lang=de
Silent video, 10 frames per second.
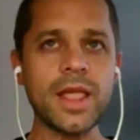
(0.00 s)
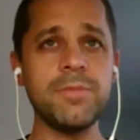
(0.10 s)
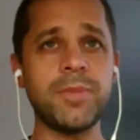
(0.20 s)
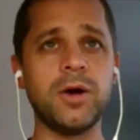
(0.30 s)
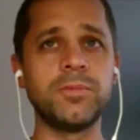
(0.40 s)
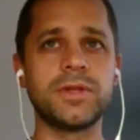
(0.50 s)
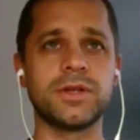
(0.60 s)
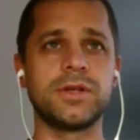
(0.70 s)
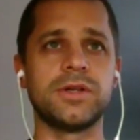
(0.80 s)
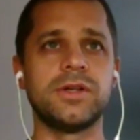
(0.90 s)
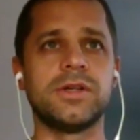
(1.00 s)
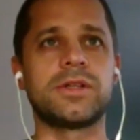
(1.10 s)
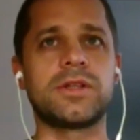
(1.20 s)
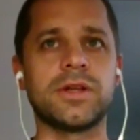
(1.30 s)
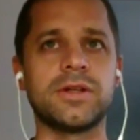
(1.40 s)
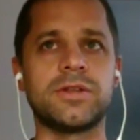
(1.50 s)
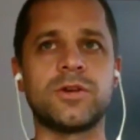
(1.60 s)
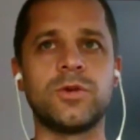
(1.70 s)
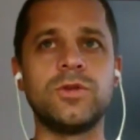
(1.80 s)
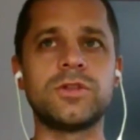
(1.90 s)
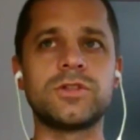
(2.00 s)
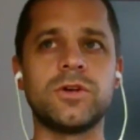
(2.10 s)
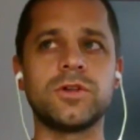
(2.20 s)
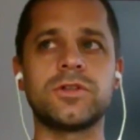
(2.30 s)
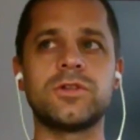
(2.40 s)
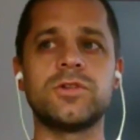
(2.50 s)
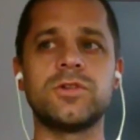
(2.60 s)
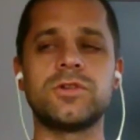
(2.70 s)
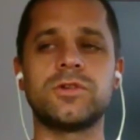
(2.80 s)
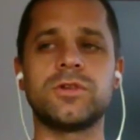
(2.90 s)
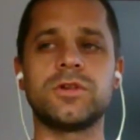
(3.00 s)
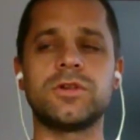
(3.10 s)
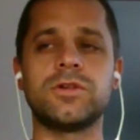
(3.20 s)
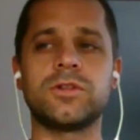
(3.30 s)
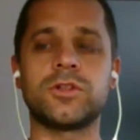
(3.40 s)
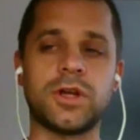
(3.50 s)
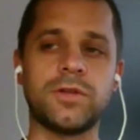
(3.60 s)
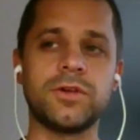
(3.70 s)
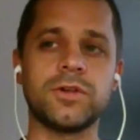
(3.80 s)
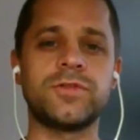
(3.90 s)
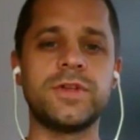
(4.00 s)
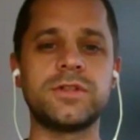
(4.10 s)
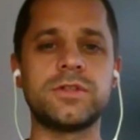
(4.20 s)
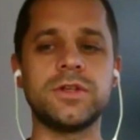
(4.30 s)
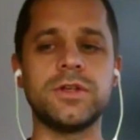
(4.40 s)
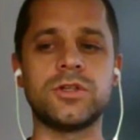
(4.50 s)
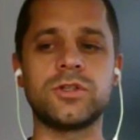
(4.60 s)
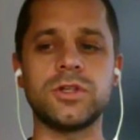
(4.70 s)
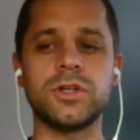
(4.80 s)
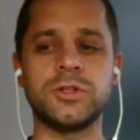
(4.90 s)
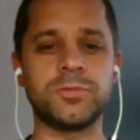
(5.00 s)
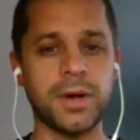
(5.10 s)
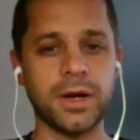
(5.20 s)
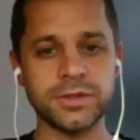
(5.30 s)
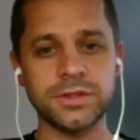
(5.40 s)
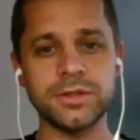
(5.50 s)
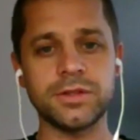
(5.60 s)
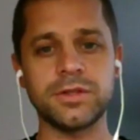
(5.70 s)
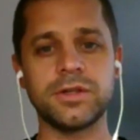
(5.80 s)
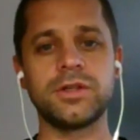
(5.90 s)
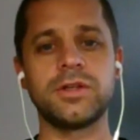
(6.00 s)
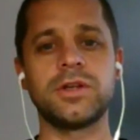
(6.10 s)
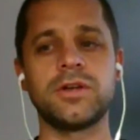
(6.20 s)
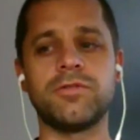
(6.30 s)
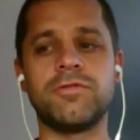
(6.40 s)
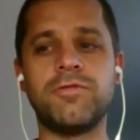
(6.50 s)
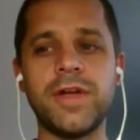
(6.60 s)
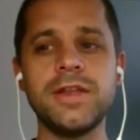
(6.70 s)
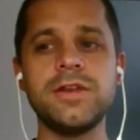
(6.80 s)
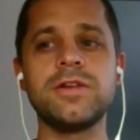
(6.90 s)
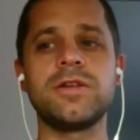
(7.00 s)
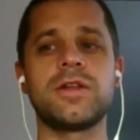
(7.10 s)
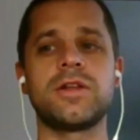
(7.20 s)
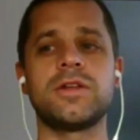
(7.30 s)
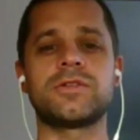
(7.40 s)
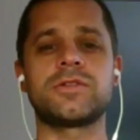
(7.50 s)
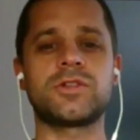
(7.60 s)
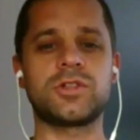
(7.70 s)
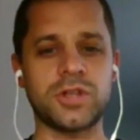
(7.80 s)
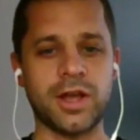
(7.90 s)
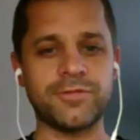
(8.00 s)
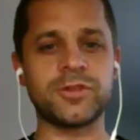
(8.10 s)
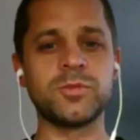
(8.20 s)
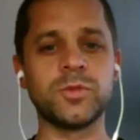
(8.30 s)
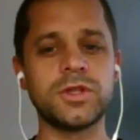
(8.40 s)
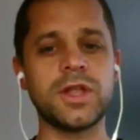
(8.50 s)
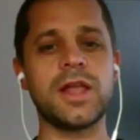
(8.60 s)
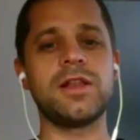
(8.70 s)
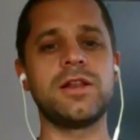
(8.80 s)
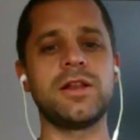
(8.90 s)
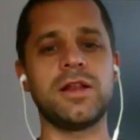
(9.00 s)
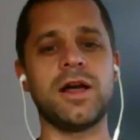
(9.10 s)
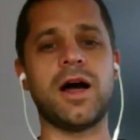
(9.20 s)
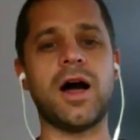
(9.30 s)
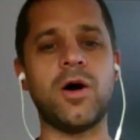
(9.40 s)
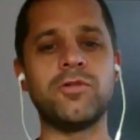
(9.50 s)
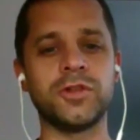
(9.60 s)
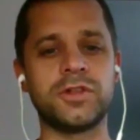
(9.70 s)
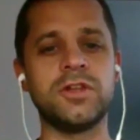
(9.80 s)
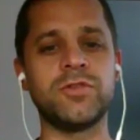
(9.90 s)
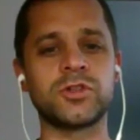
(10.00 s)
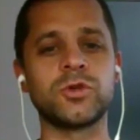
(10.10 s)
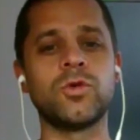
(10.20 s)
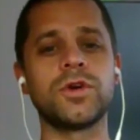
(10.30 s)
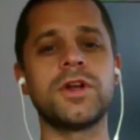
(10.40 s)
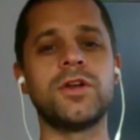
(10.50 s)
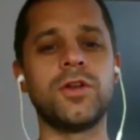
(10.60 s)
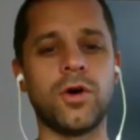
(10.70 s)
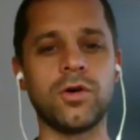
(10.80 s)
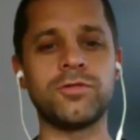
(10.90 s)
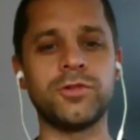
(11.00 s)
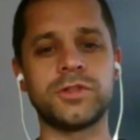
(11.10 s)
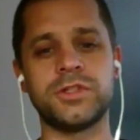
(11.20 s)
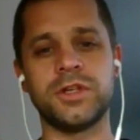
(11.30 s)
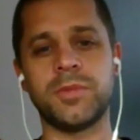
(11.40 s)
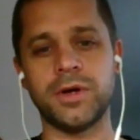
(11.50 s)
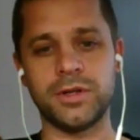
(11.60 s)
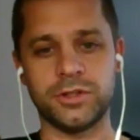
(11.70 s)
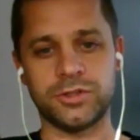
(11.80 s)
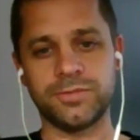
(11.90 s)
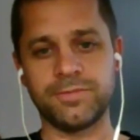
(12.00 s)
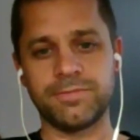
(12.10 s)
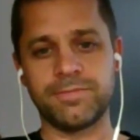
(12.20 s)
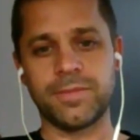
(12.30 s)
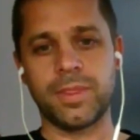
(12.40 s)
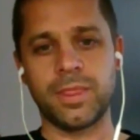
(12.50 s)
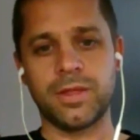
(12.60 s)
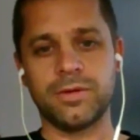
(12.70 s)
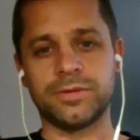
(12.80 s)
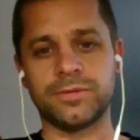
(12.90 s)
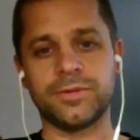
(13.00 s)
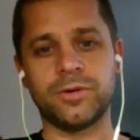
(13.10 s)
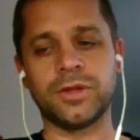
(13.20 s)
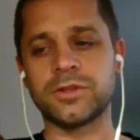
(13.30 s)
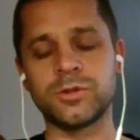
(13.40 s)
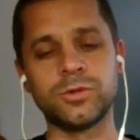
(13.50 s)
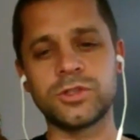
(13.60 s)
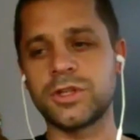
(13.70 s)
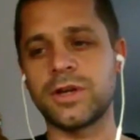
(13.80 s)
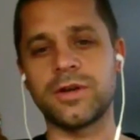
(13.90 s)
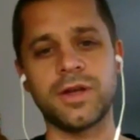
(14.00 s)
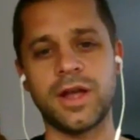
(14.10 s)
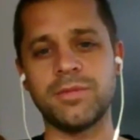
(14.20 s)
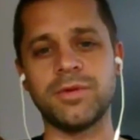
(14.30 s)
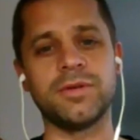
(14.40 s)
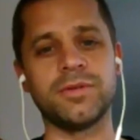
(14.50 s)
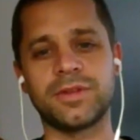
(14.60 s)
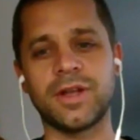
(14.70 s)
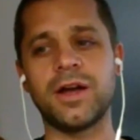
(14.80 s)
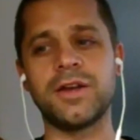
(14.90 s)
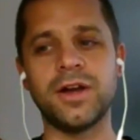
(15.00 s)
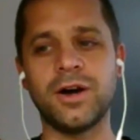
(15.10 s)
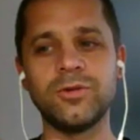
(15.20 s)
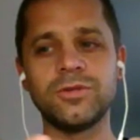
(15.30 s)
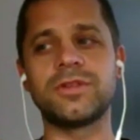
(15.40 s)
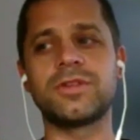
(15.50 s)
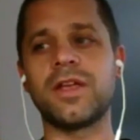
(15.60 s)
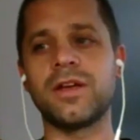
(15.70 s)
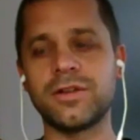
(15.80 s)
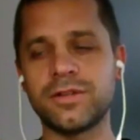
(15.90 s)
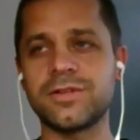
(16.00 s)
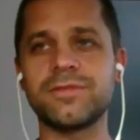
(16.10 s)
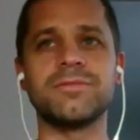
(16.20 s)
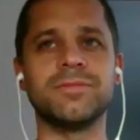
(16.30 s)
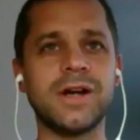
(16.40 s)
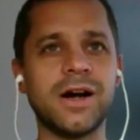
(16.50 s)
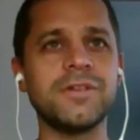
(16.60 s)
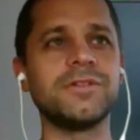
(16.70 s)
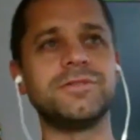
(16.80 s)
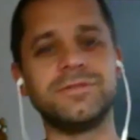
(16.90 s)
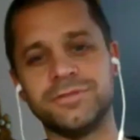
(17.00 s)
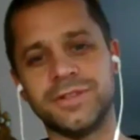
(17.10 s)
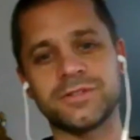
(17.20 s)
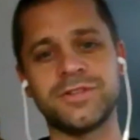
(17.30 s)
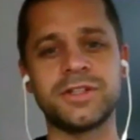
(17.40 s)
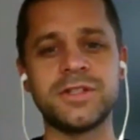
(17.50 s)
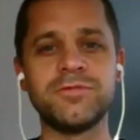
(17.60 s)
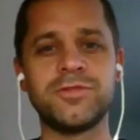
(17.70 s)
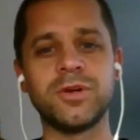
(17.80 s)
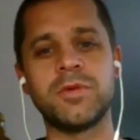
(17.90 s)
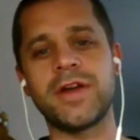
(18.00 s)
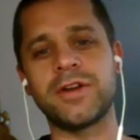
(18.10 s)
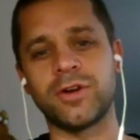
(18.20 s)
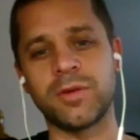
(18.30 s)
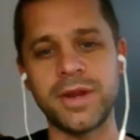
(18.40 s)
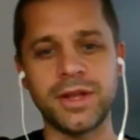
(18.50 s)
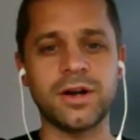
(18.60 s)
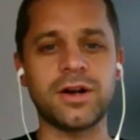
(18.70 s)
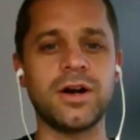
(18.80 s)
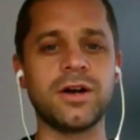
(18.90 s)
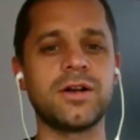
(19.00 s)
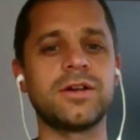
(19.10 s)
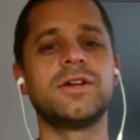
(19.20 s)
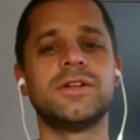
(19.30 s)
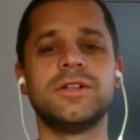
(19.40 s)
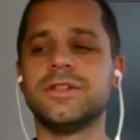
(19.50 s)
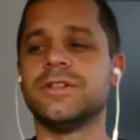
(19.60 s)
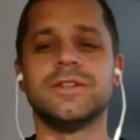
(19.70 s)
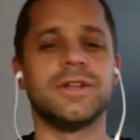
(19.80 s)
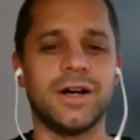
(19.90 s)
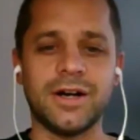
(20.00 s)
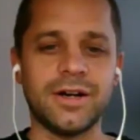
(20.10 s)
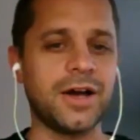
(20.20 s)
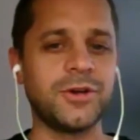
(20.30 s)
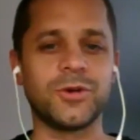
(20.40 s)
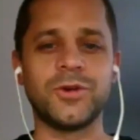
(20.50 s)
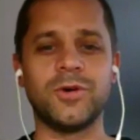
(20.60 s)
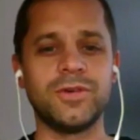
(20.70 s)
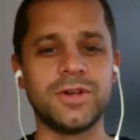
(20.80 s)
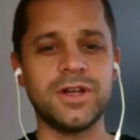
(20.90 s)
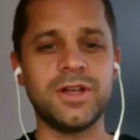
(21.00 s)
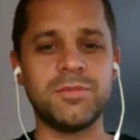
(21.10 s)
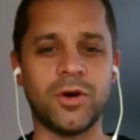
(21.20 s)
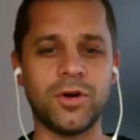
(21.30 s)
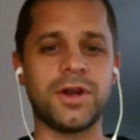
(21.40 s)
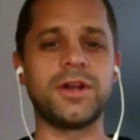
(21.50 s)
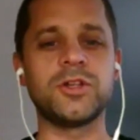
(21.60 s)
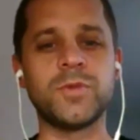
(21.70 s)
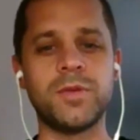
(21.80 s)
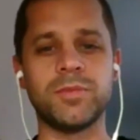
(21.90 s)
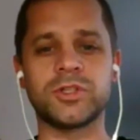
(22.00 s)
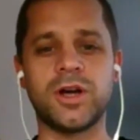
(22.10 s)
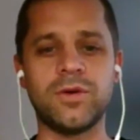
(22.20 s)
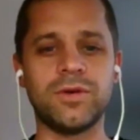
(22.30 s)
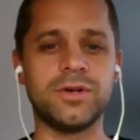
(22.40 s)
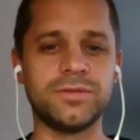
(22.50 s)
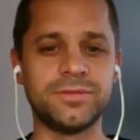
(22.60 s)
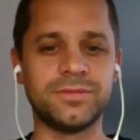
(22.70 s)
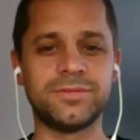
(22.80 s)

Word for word: ich behaupte, der, der Gründungsort, der Standort Schweiz ist, ist passend, wenn das Geschäftsmodell auch für die Investoren nachvollziehbar ist. Mhm. Und ansonsten, eben, da habe ich auch denkt, ja, wäre es vielleicht sinnvoll, man wäre nach Amerika gegangen. Ach, I don't know. Ne? Im Nachhinein ist man immer schlauer.